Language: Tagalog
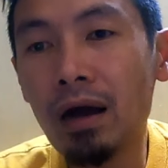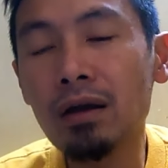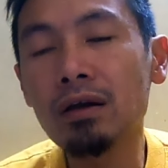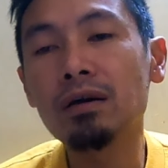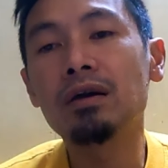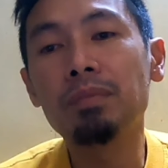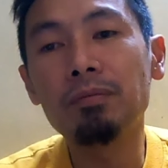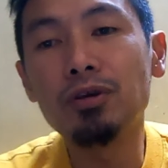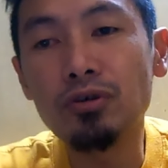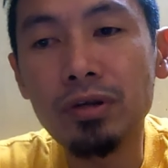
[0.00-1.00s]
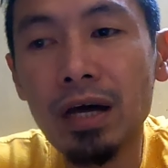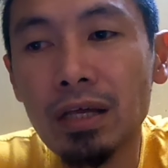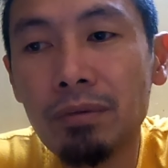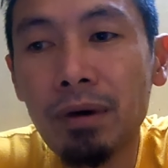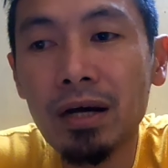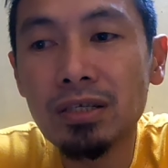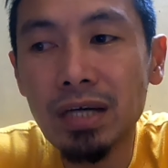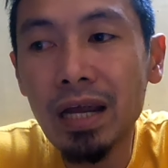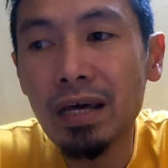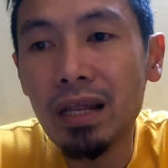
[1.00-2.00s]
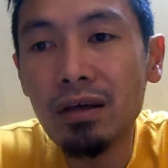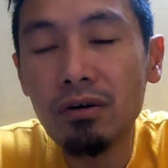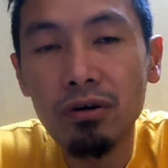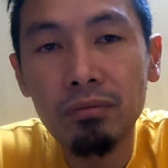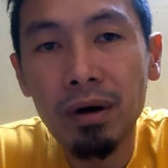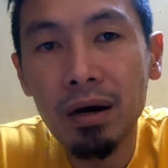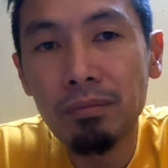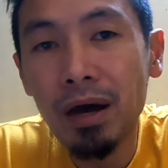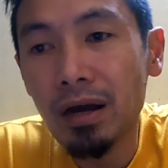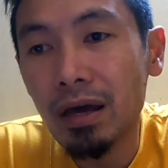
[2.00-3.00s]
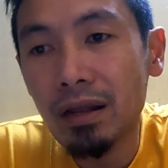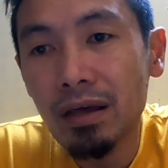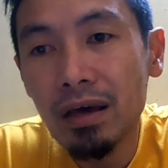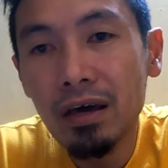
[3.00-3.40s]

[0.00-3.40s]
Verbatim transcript: ang ipipicture natin ng mga channel o mga vlogger